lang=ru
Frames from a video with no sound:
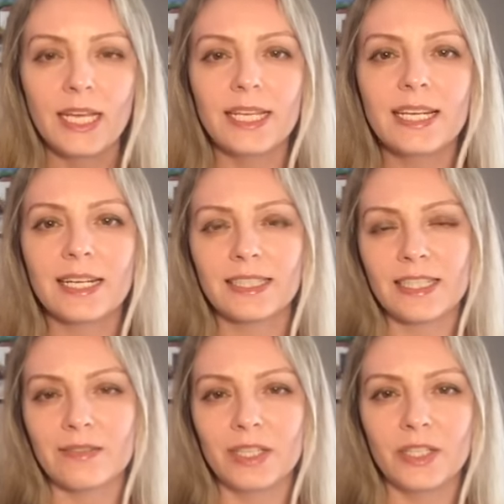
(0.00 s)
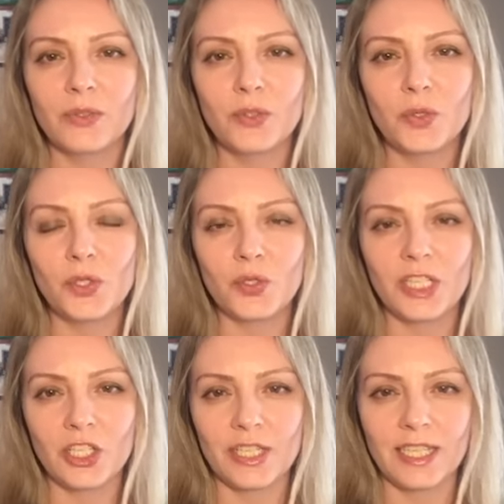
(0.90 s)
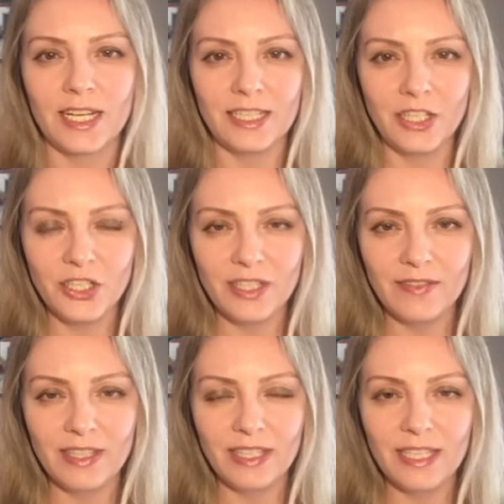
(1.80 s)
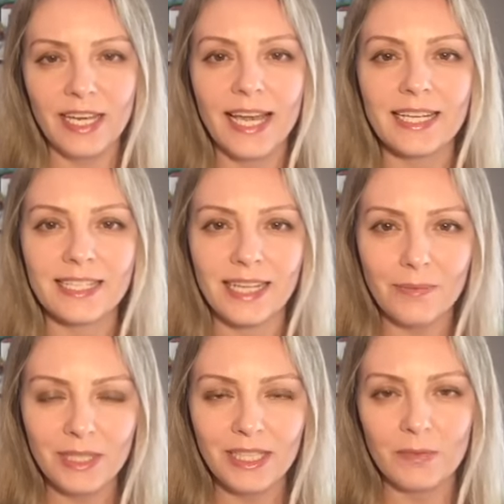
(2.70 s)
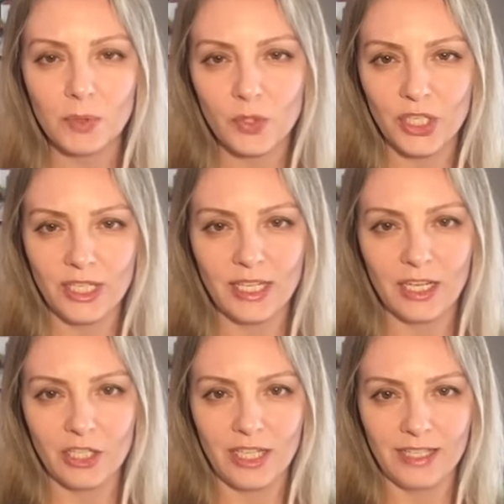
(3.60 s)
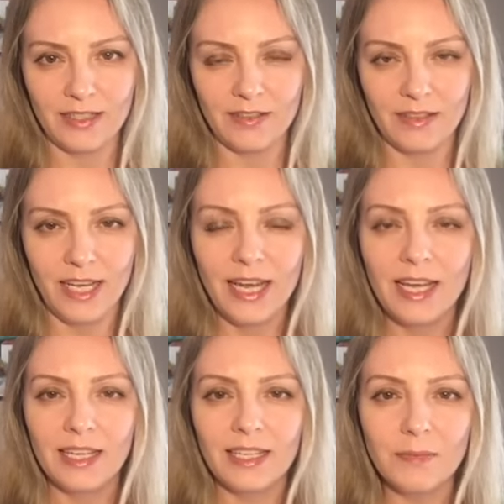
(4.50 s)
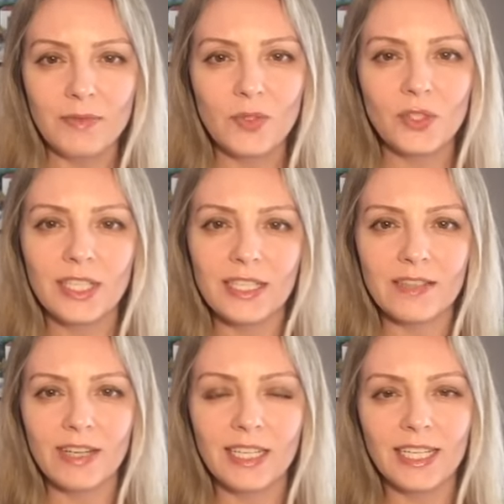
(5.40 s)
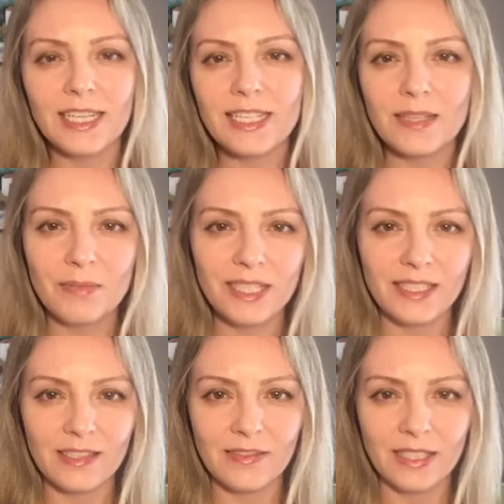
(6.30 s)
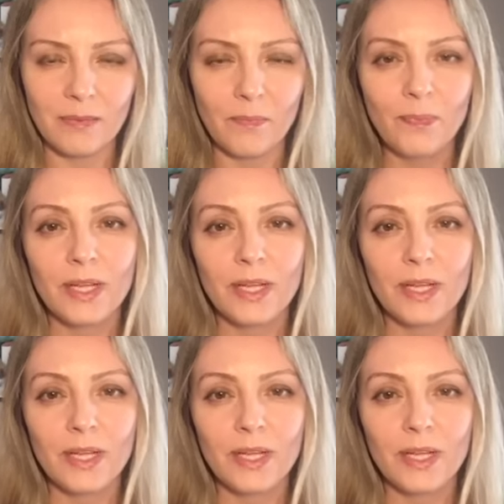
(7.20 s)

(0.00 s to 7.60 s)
или как называют ее еще наши соотечественники, экзамен для получения гражданства я бы все-таки назвала это собеседованием,